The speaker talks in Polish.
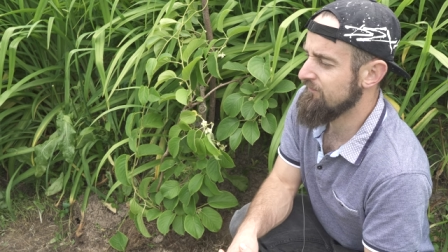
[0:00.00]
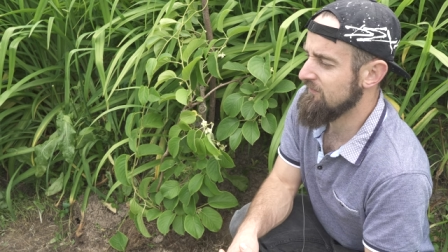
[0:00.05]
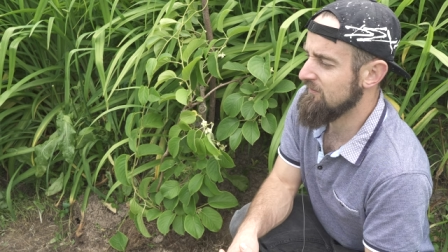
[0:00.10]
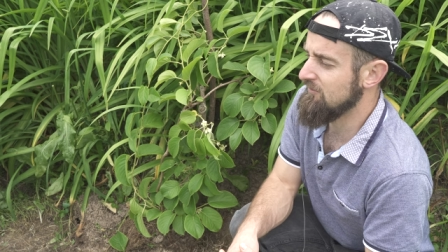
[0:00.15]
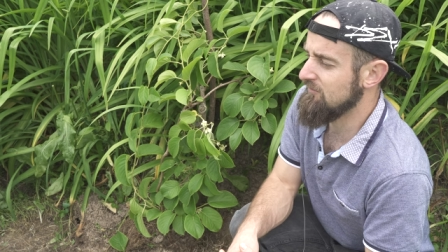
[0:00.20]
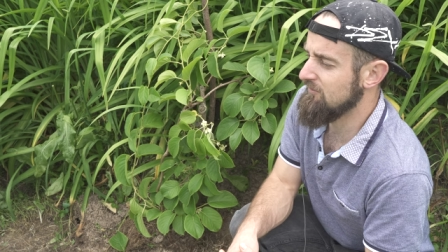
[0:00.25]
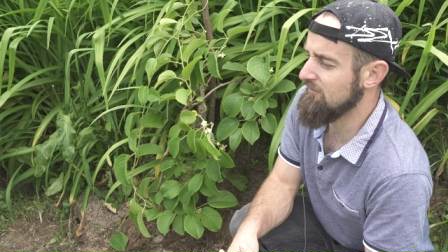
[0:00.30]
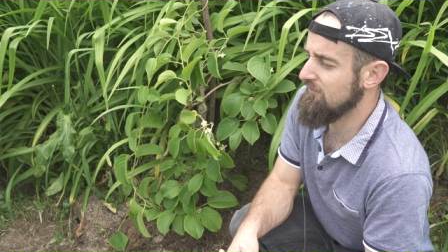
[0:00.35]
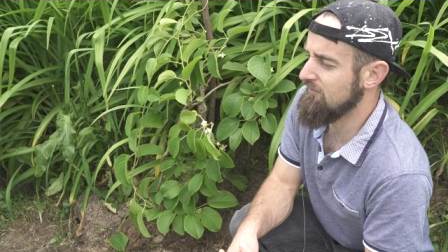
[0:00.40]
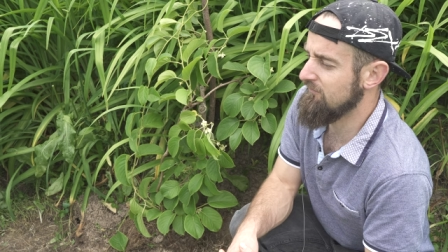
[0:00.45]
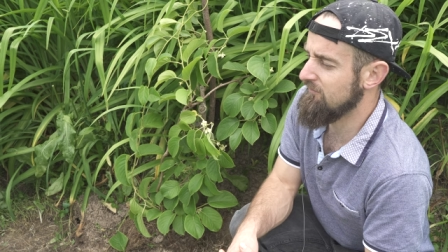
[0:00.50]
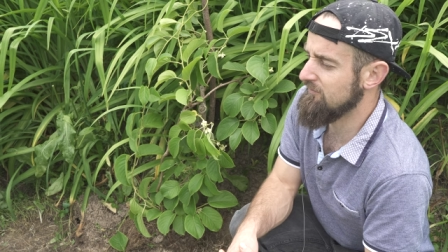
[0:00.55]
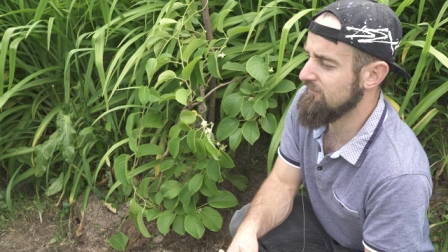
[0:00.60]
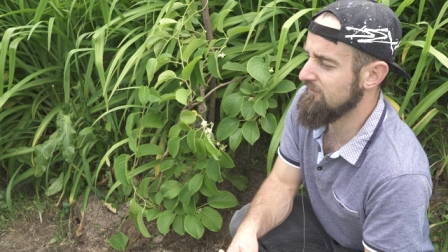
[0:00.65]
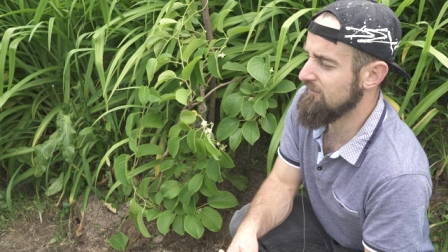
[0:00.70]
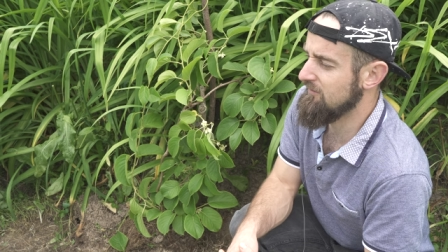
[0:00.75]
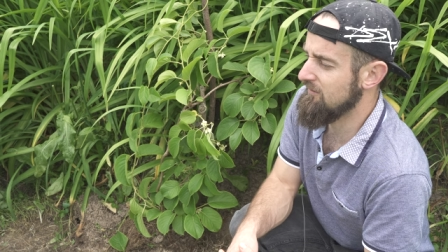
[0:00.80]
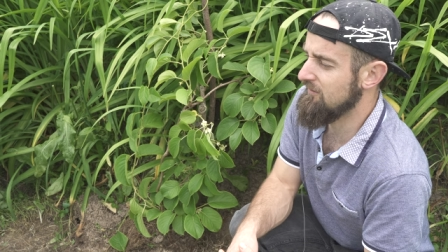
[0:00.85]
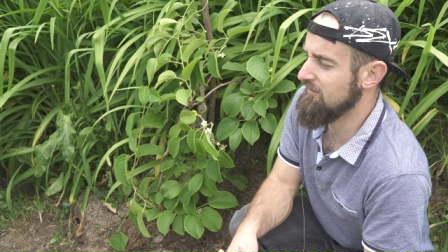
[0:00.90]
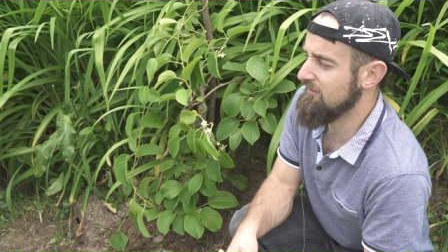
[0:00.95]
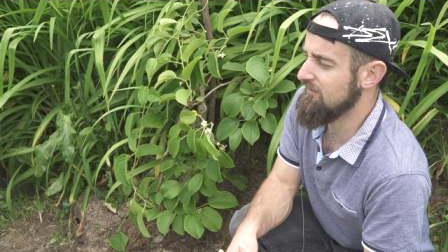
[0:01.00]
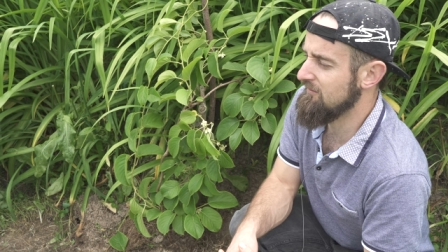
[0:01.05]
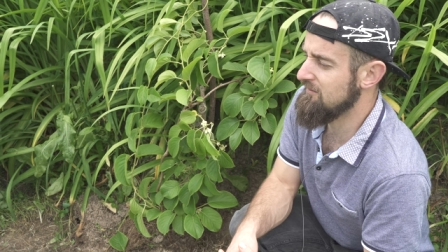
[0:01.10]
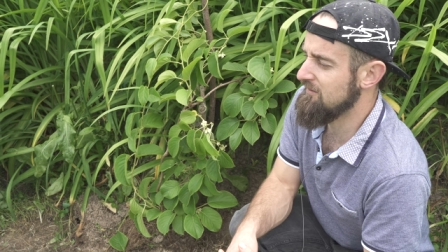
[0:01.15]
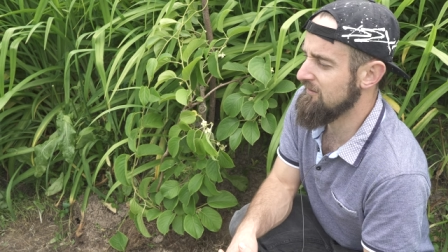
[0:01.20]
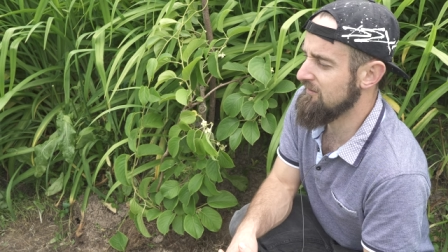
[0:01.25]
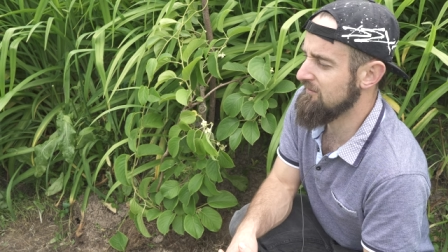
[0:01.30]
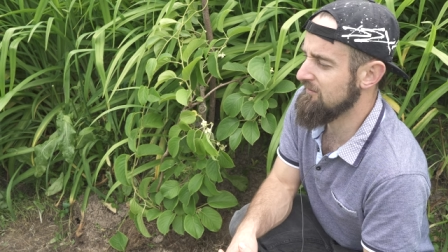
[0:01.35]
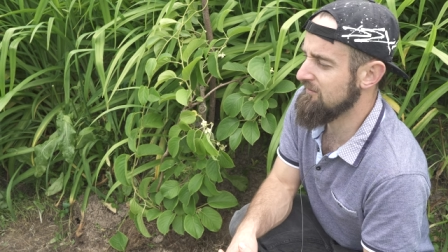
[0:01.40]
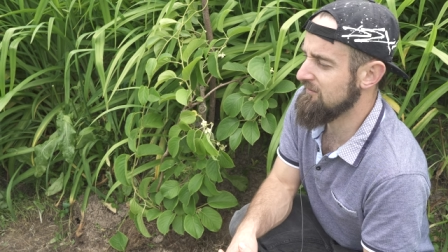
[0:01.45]
to te owoce
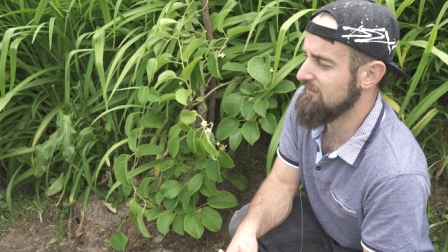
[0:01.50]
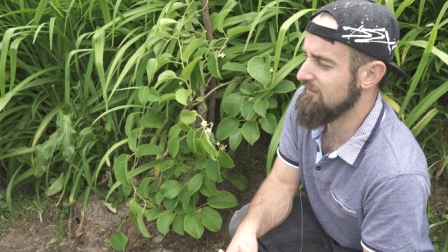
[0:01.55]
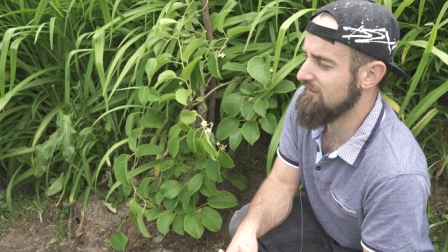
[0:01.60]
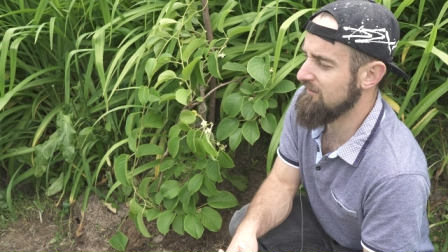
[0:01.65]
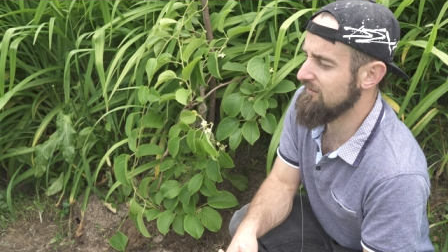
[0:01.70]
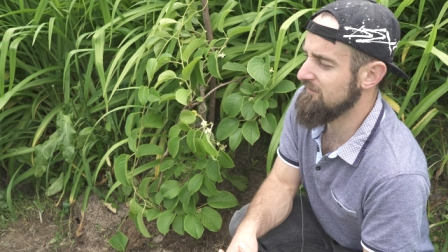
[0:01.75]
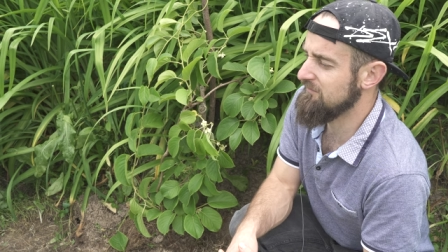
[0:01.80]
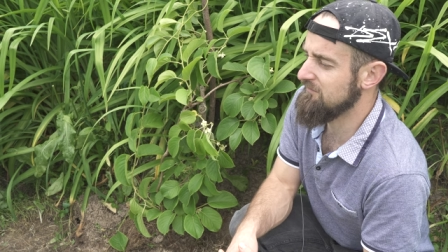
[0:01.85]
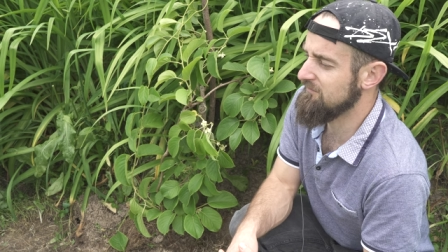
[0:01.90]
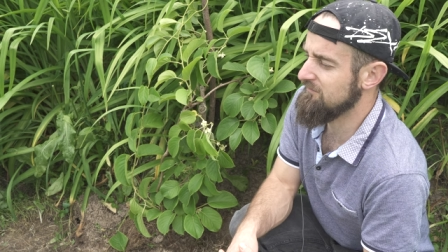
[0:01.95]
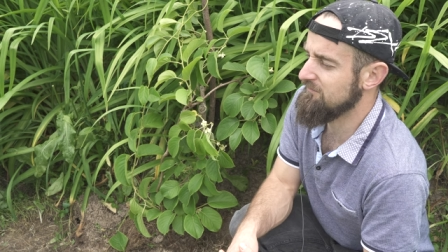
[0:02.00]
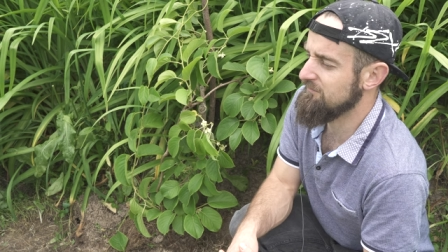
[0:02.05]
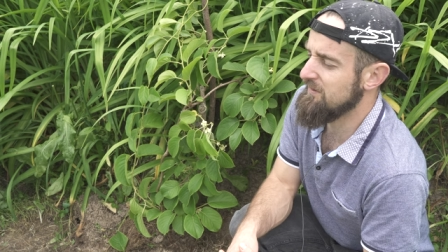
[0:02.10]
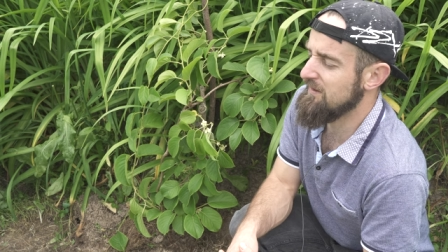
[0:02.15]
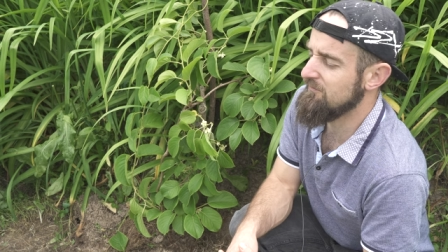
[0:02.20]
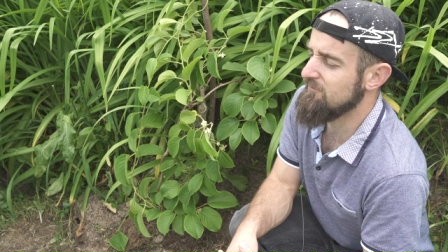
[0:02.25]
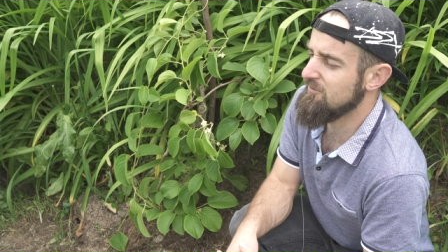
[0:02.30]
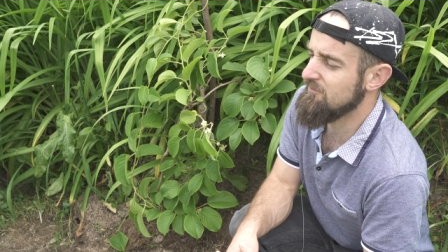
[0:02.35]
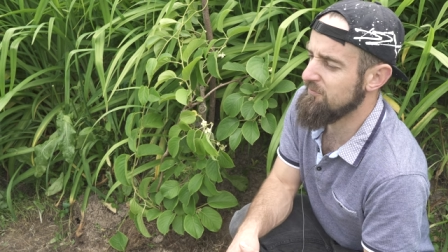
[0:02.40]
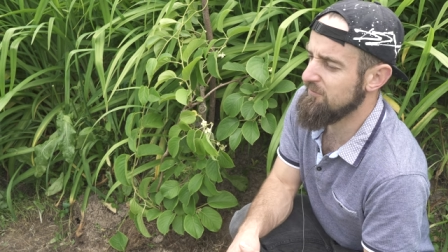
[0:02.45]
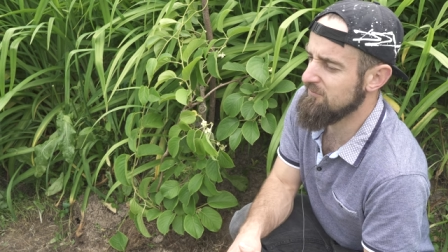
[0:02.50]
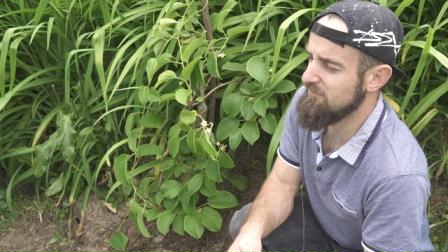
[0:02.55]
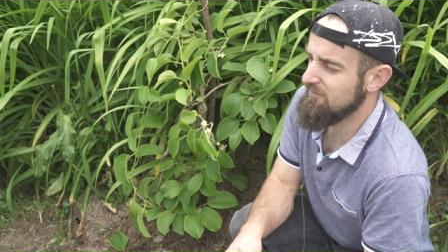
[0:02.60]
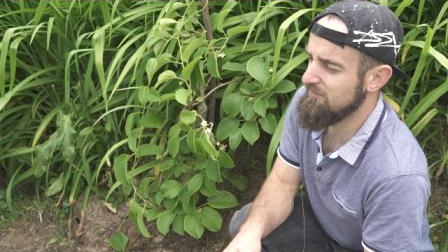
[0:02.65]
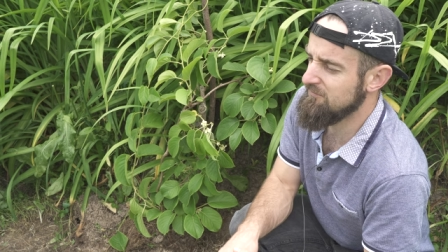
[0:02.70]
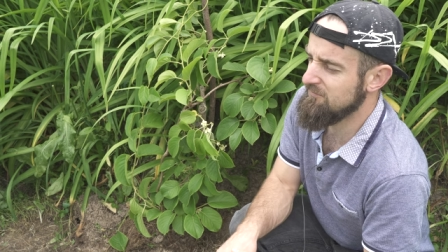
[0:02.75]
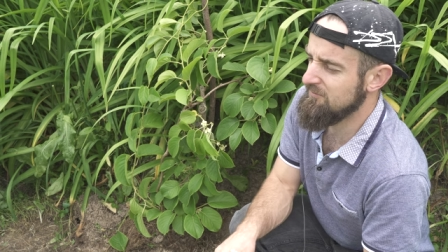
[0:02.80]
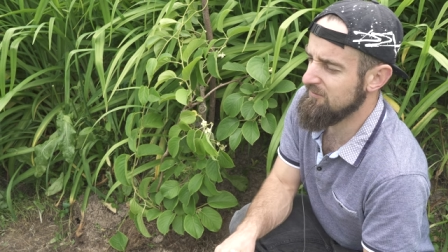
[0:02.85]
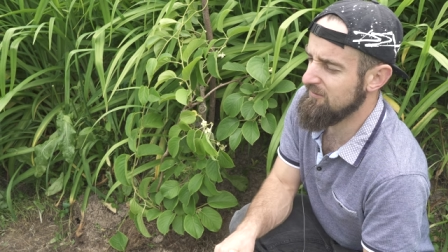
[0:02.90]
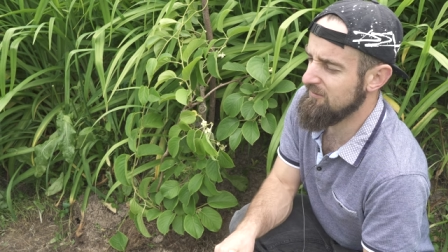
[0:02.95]
na Issei
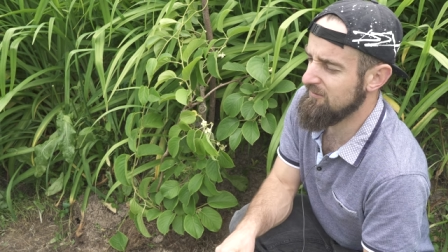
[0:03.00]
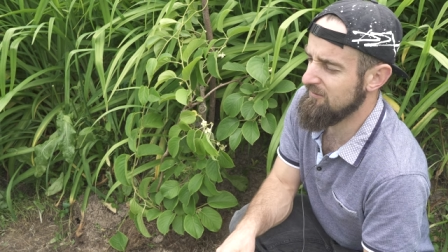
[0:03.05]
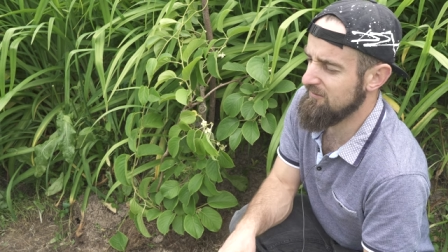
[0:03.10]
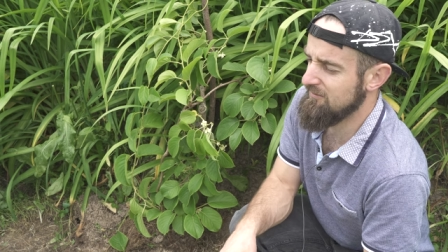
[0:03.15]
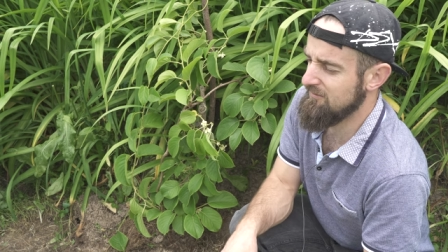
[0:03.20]
prawdopodobnie